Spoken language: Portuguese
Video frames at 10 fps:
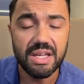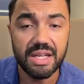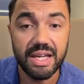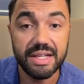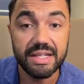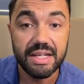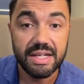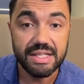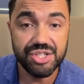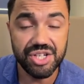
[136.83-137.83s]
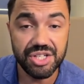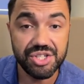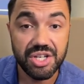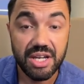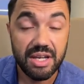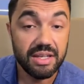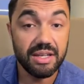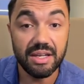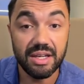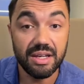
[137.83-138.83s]
e ele diz
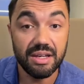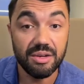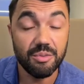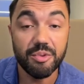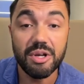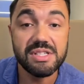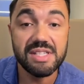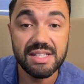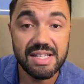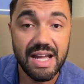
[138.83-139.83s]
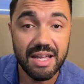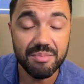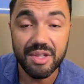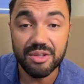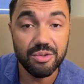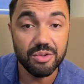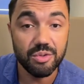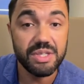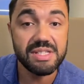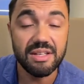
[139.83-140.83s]
que o processing time do,
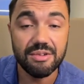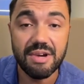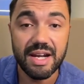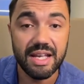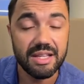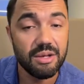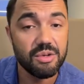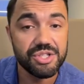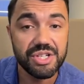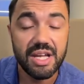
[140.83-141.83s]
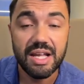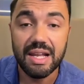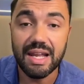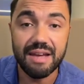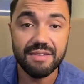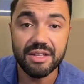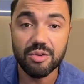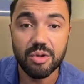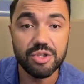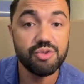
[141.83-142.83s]
do I-140 hoje leva em
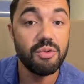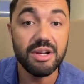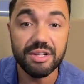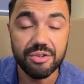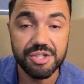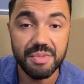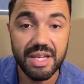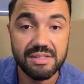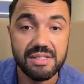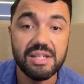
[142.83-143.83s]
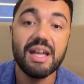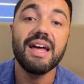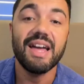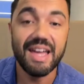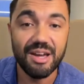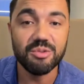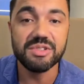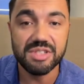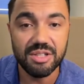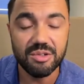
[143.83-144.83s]
torno de um ano e dois meses, é o
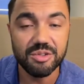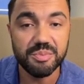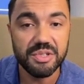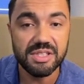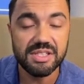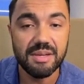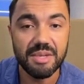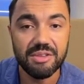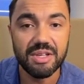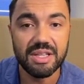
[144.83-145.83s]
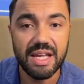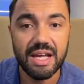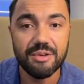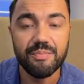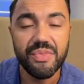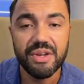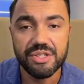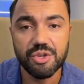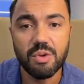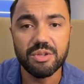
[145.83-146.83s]
ciclo de processamento interno
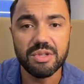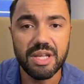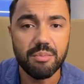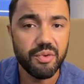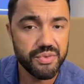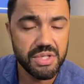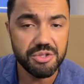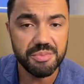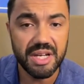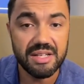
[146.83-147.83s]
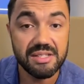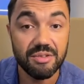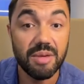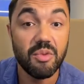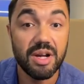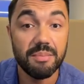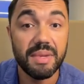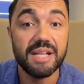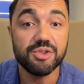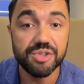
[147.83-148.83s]
de quanto tempo o oficial de imigração demora
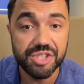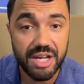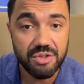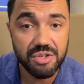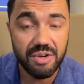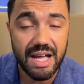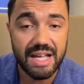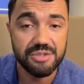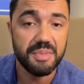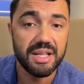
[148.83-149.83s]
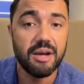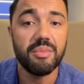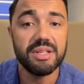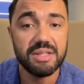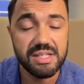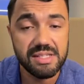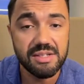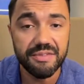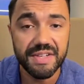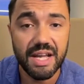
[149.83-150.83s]
para adjudicar o seu caso, para dar uma
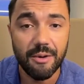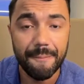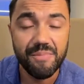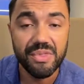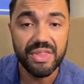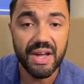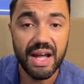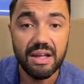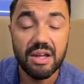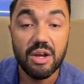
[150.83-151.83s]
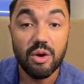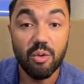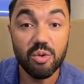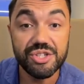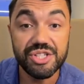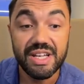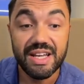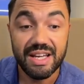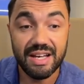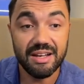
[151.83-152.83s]
decisão final. Tá? Hoje,
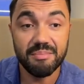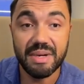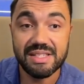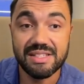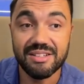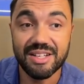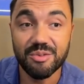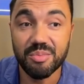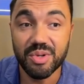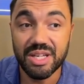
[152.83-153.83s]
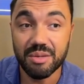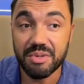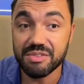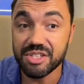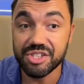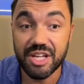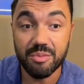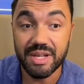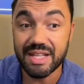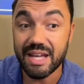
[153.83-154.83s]
uh, passando aqui um pouquinho para vocês
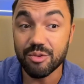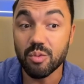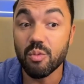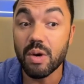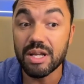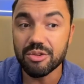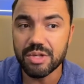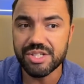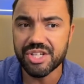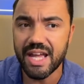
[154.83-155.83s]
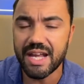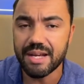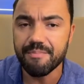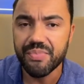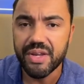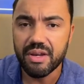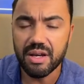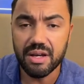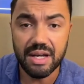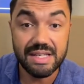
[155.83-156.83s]
terem uma ideia do quanto eles querem
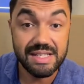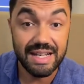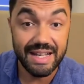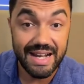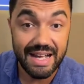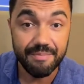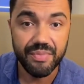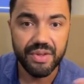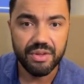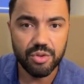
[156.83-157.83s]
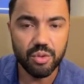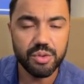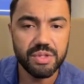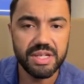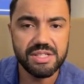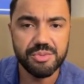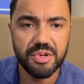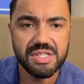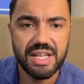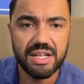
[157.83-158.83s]
uh, acelerar todos esses
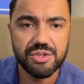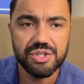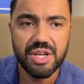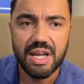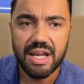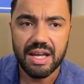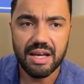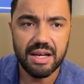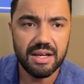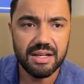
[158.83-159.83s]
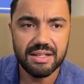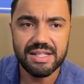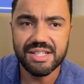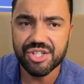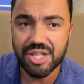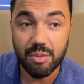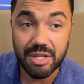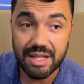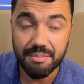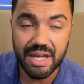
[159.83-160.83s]
processos. Uh, a gente tem
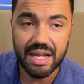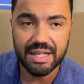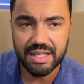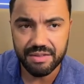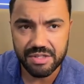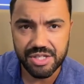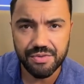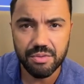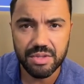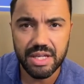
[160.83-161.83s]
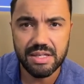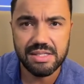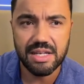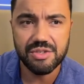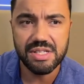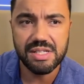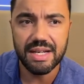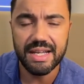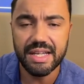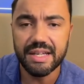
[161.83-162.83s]
uma tabela aqui, vocês vão ter acesso a esse
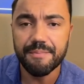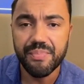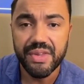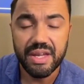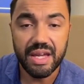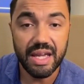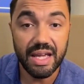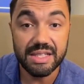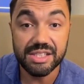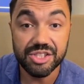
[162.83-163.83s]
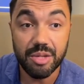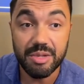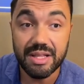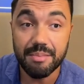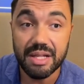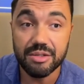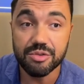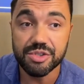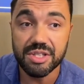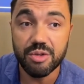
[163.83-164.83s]
link. É, a gente tem uma tabela
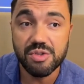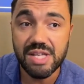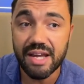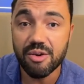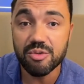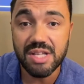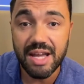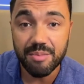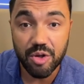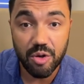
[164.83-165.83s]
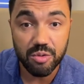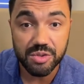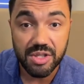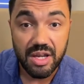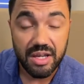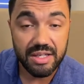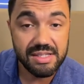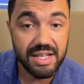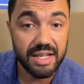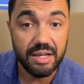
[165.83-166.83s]
dos New Cycle Time Goals,
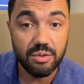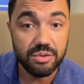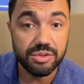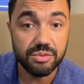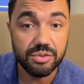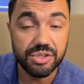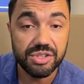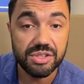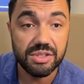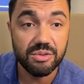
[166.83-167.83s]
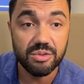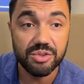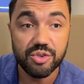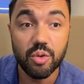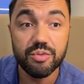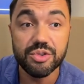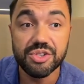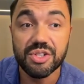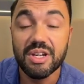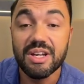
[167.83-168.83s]
que seria os, os, os
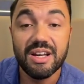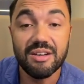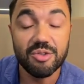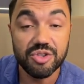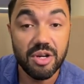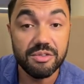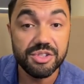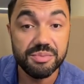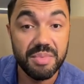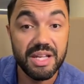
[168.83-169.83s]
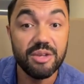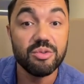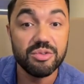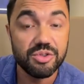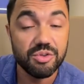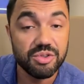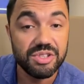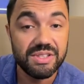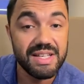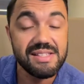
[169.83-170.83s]
novos os novos períodos
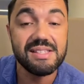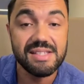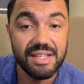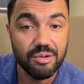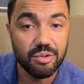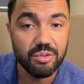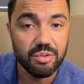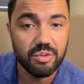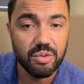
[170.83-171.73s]
desse ciclo,